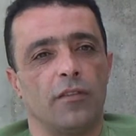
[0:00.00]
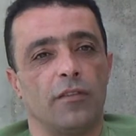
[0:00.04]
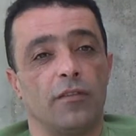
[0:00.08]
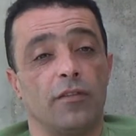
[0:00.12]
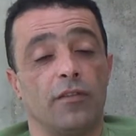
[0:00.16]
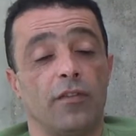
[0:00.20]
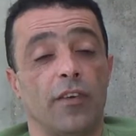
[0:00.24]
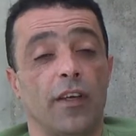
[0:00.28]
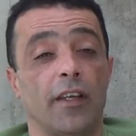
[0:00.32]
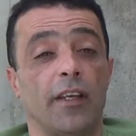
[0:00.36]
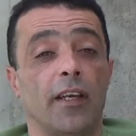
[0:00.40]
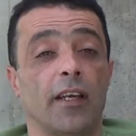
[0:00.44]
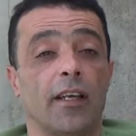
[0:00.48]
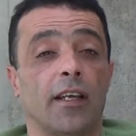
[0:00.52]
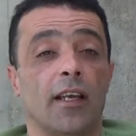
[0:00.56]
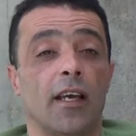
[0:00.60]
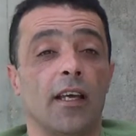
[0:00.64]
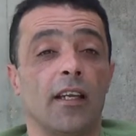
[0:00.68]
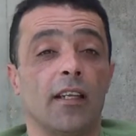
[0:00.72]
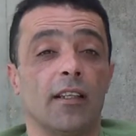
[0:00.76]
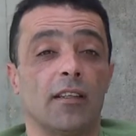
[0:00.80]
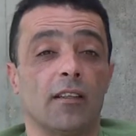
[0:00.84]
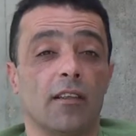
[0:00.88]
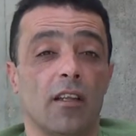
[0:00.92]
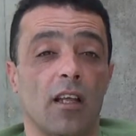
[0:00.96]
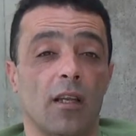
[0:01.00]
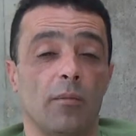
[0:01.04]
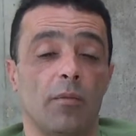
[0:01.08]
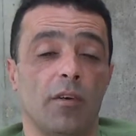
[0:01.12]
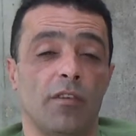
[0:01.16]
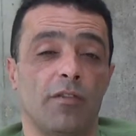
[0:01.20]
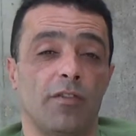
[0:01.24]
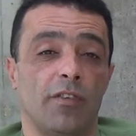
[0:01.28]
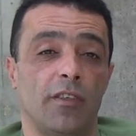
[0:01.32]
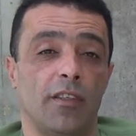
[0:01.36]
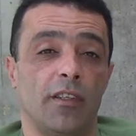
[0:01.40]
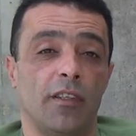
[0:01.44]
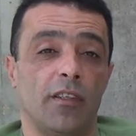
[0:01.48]
فهي كانت طالبة
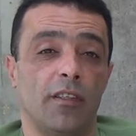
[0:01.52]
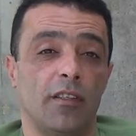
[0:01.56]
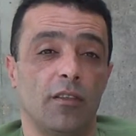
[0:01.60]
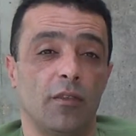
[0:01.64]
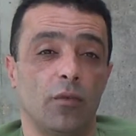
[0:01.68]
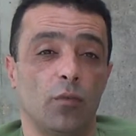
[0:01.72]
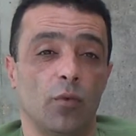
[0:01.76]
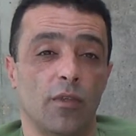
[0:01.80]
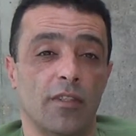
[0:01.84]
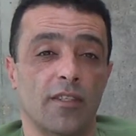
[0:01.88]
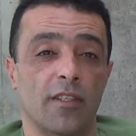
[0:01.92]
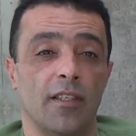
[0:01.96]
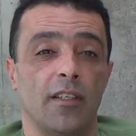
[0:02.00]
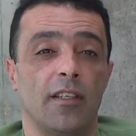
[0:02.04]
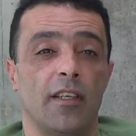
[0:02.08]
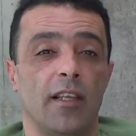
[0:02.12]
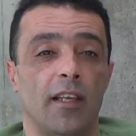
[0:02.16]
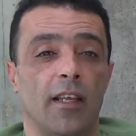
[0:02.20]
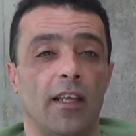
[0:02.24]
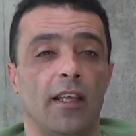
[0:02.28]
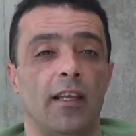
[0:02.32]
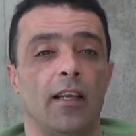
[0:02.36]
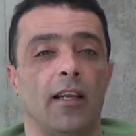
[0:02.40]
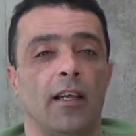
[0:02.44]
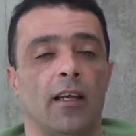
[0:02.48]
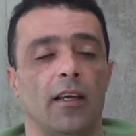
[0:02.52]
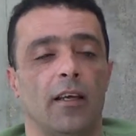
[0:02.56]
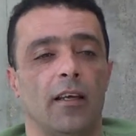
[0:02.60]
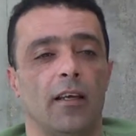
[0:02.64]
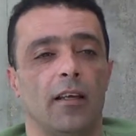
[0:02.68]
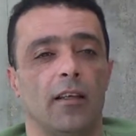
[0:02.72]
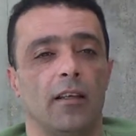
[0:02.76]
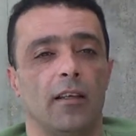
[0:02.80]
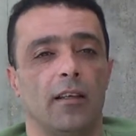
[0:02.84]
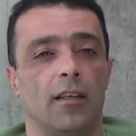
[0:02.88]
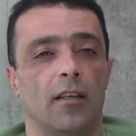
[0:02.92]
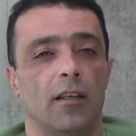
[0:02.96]
في وصية لإلها